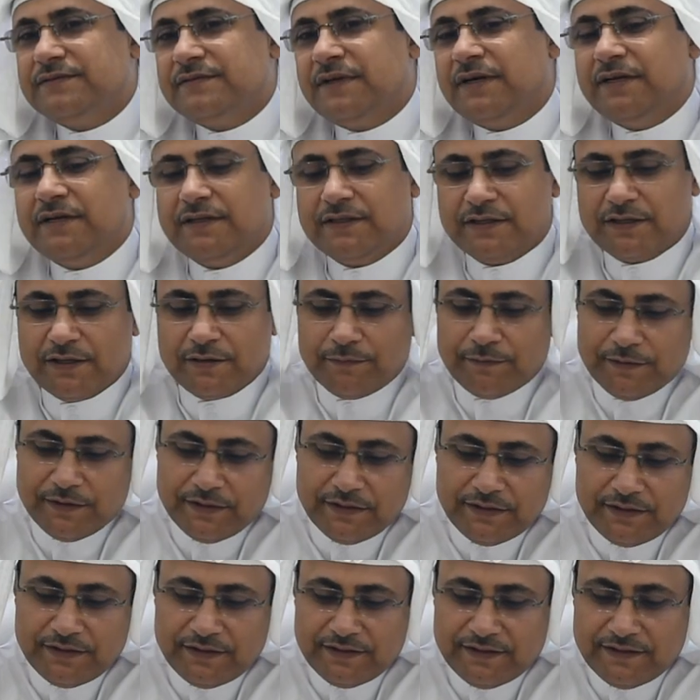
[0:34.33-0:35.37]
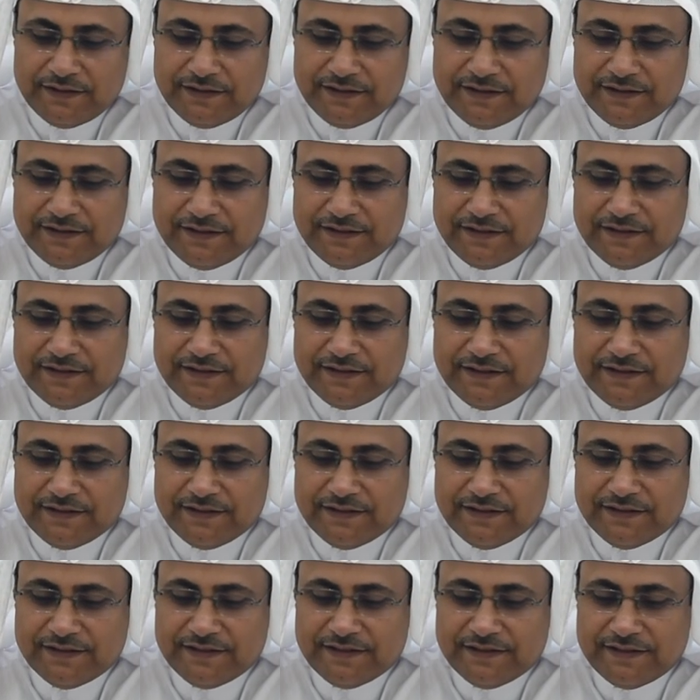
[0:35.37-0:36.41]
أنا طبعا
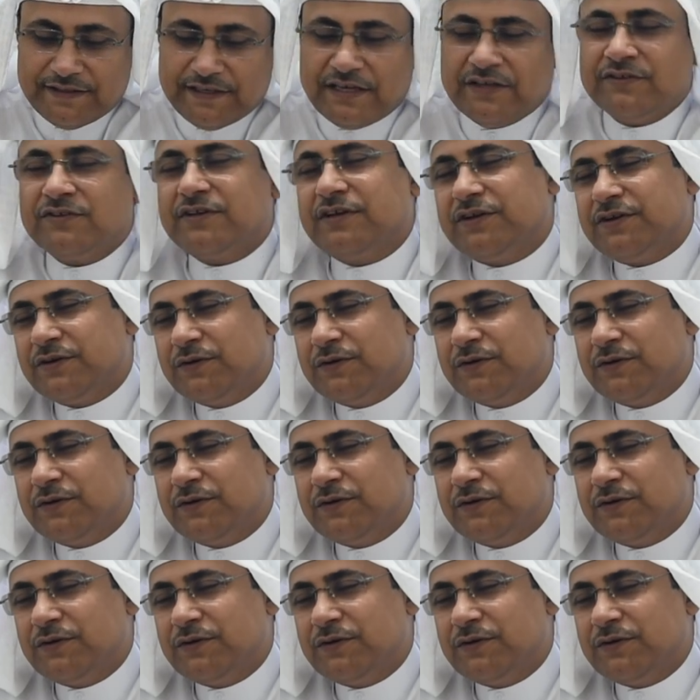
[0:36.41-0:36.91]
أصغر آه،